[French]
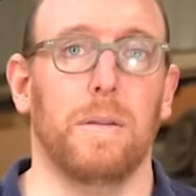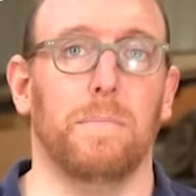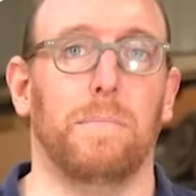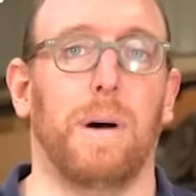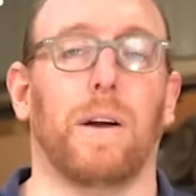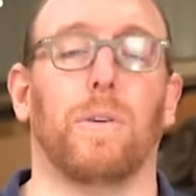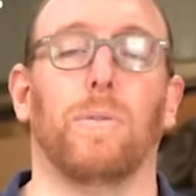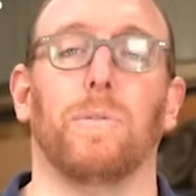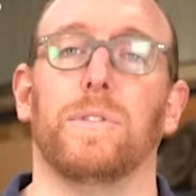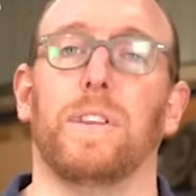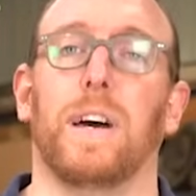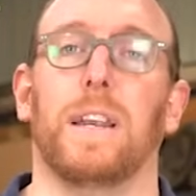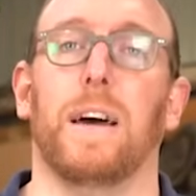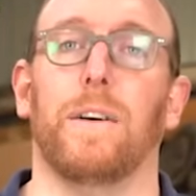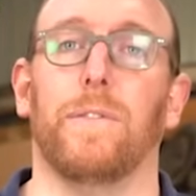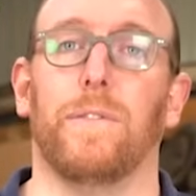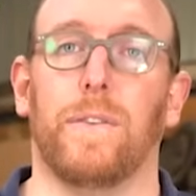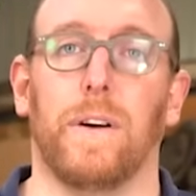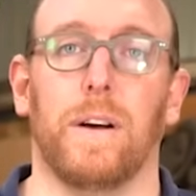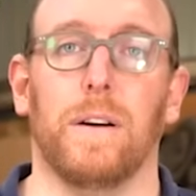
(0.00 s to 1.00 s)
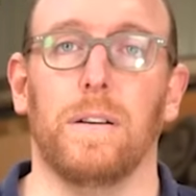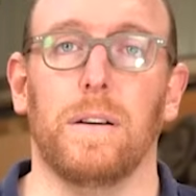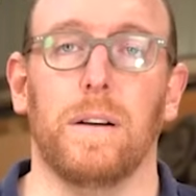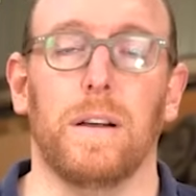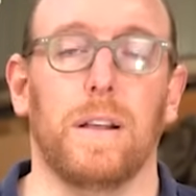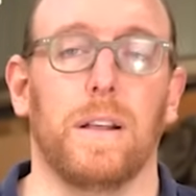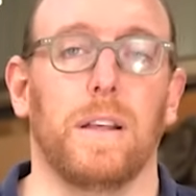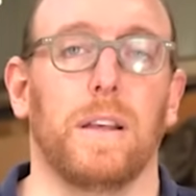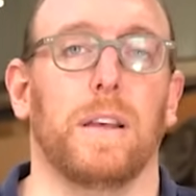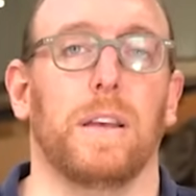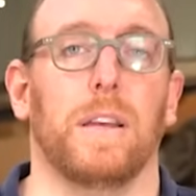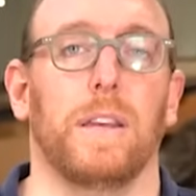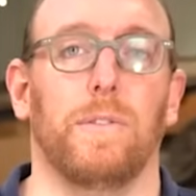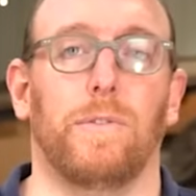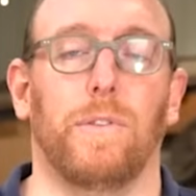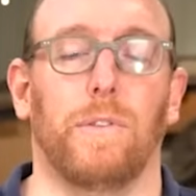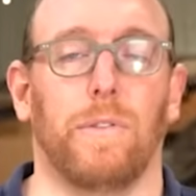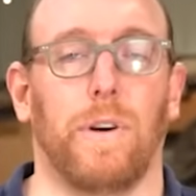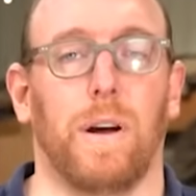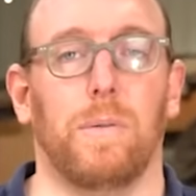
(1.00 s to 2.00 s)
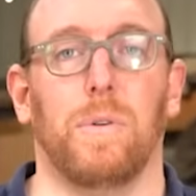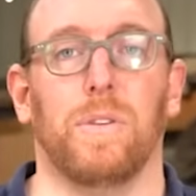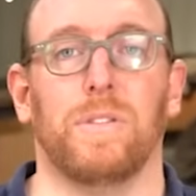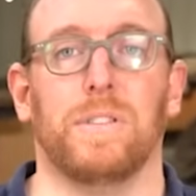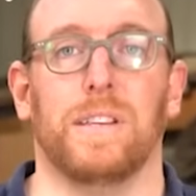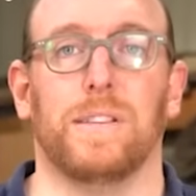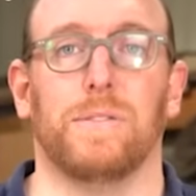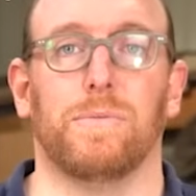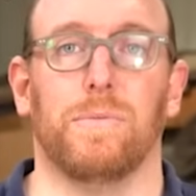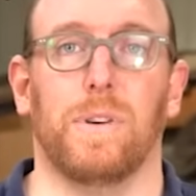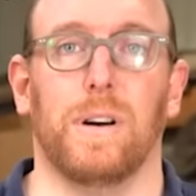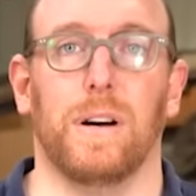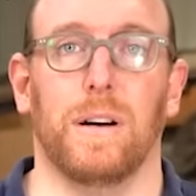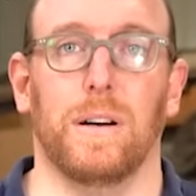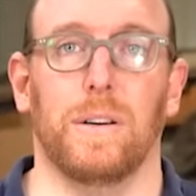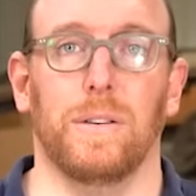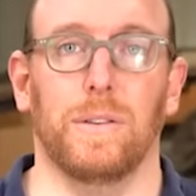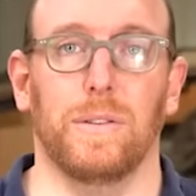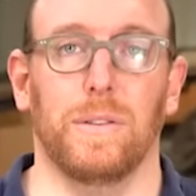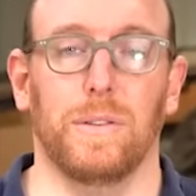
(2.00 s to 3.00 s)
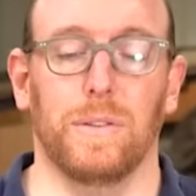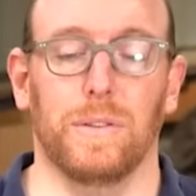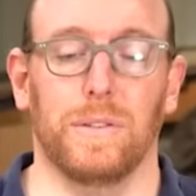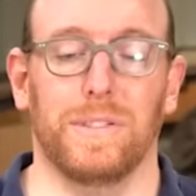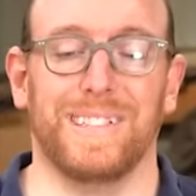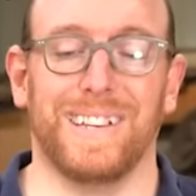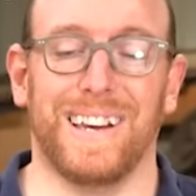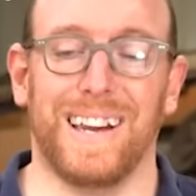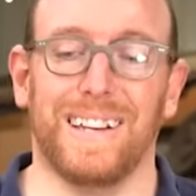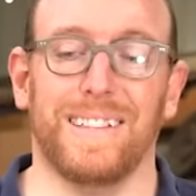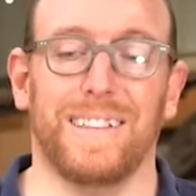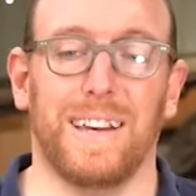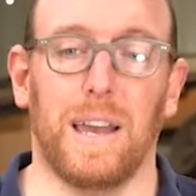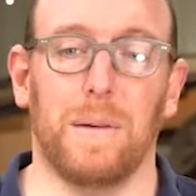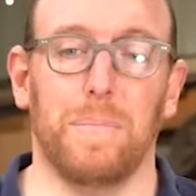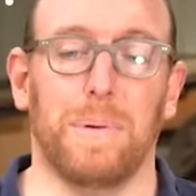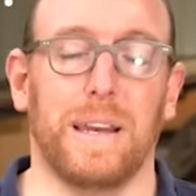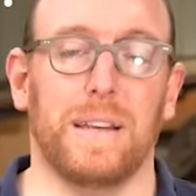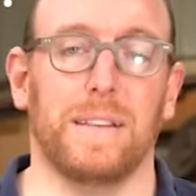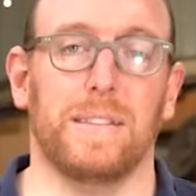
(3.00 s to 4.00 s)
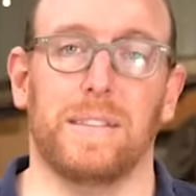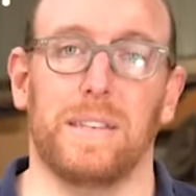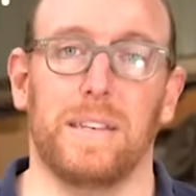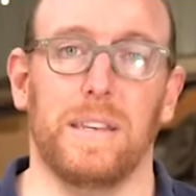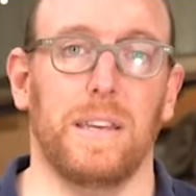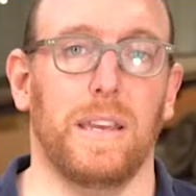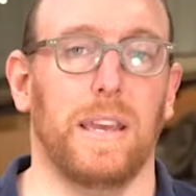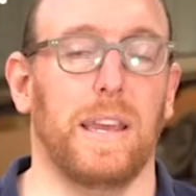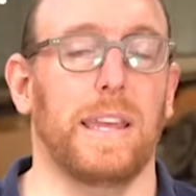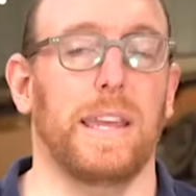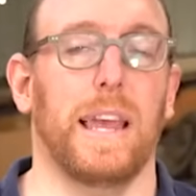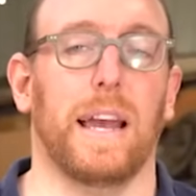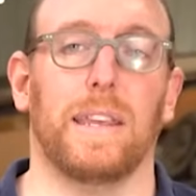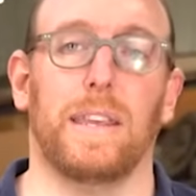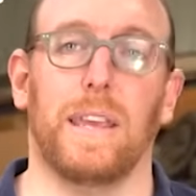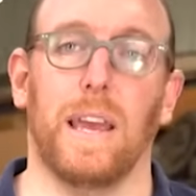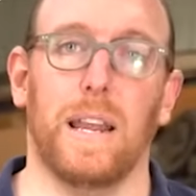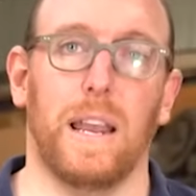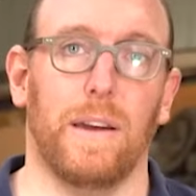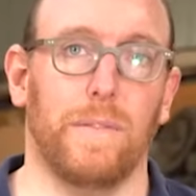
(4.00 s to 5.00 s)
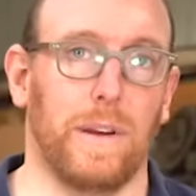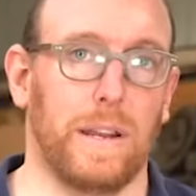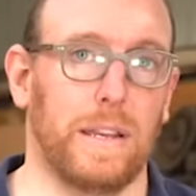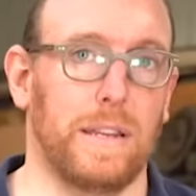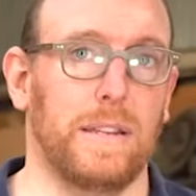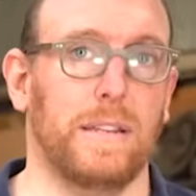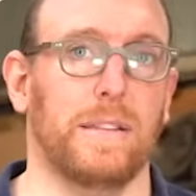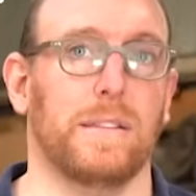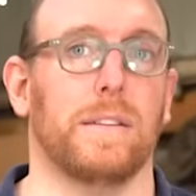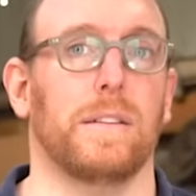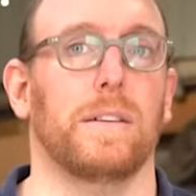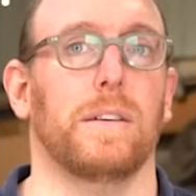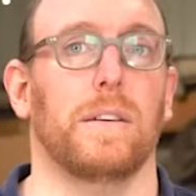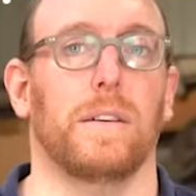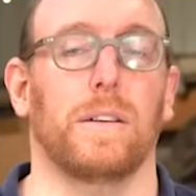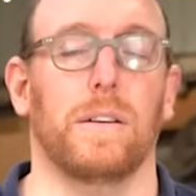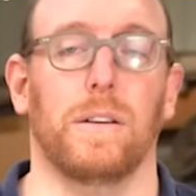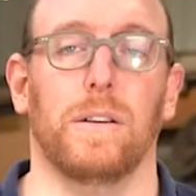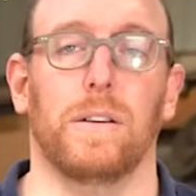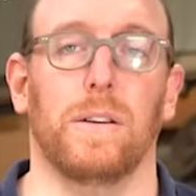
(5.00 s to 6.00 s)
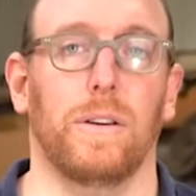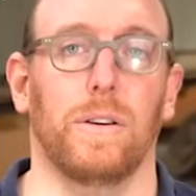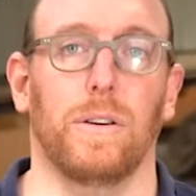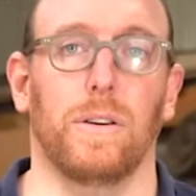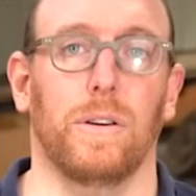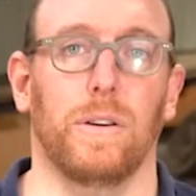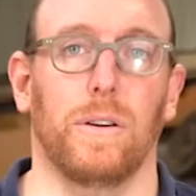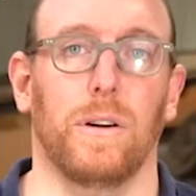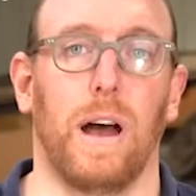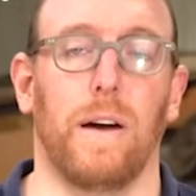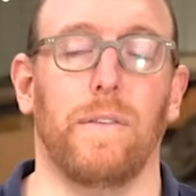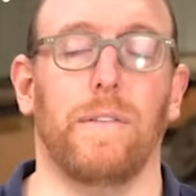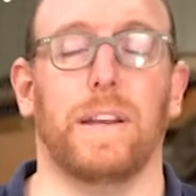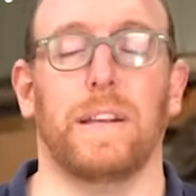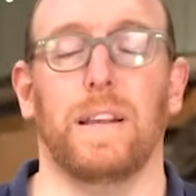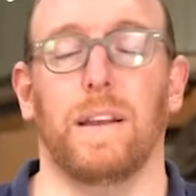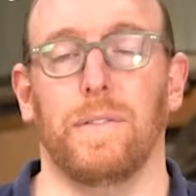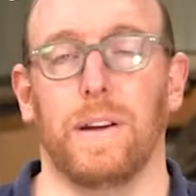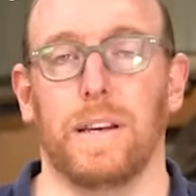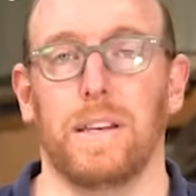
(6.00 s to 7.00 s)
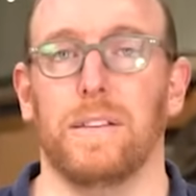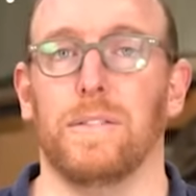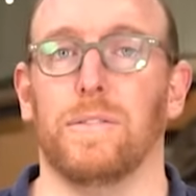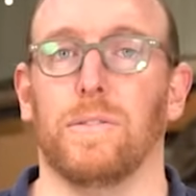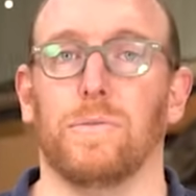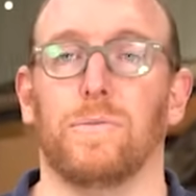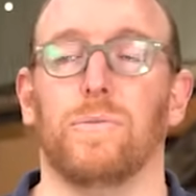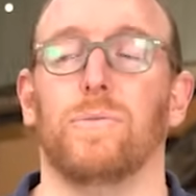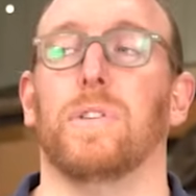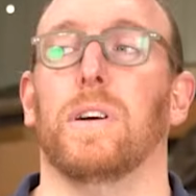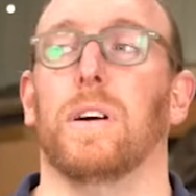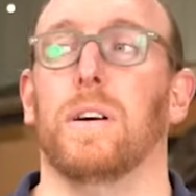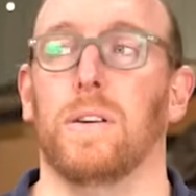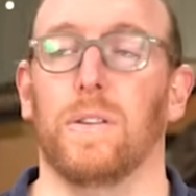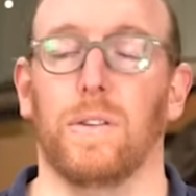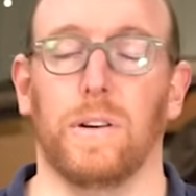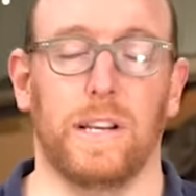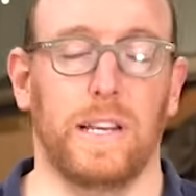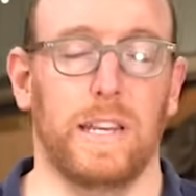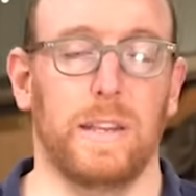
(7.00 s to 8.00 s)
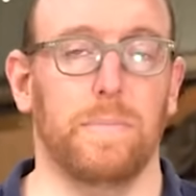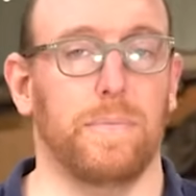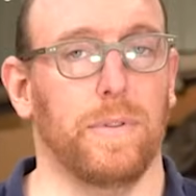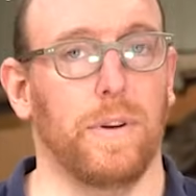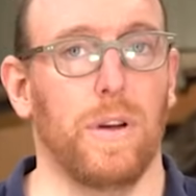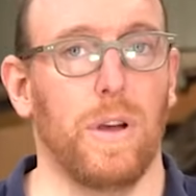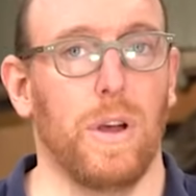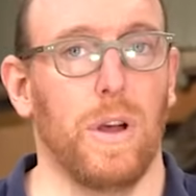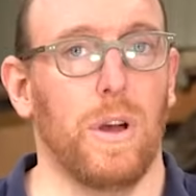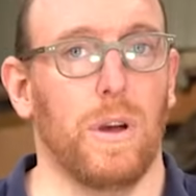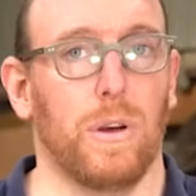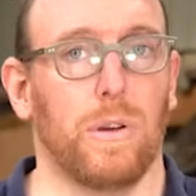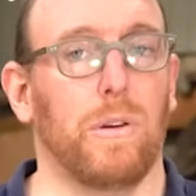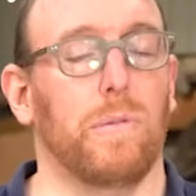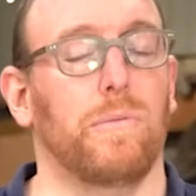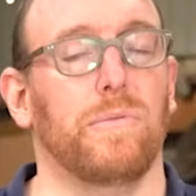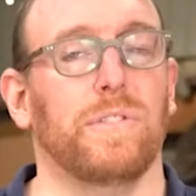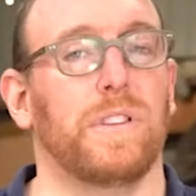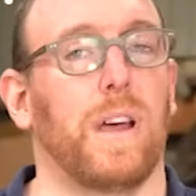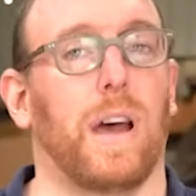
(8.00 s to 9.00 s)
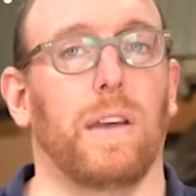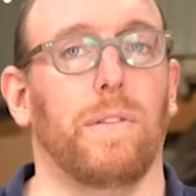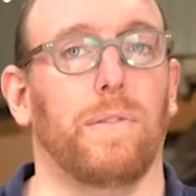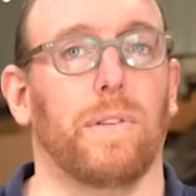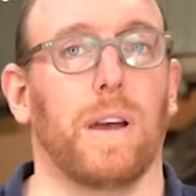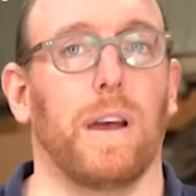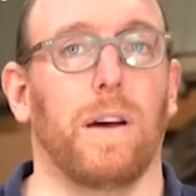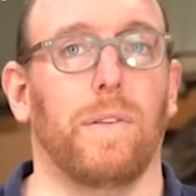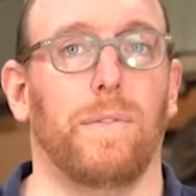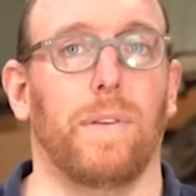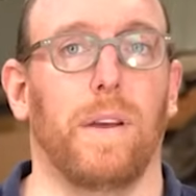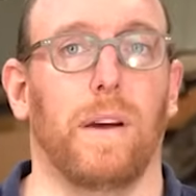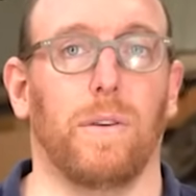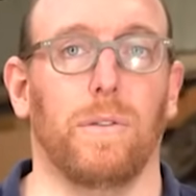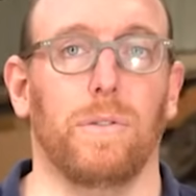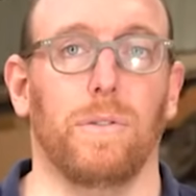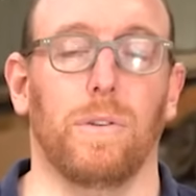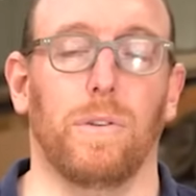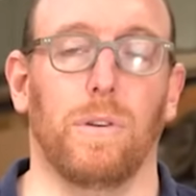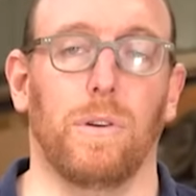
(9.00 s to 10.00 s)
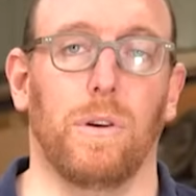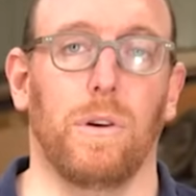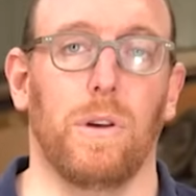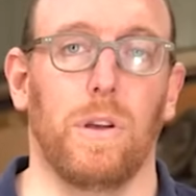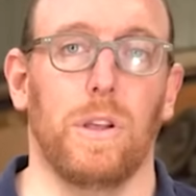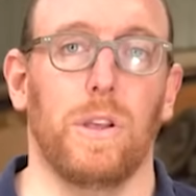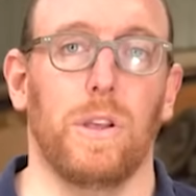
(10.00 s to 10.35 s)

Par contre, à la fin, il faut vraiment que ça soit euh, très très précis et il n'y a qu'à la valise, euh, avec la valise en tout cas clip, que vous arriverez à faire une,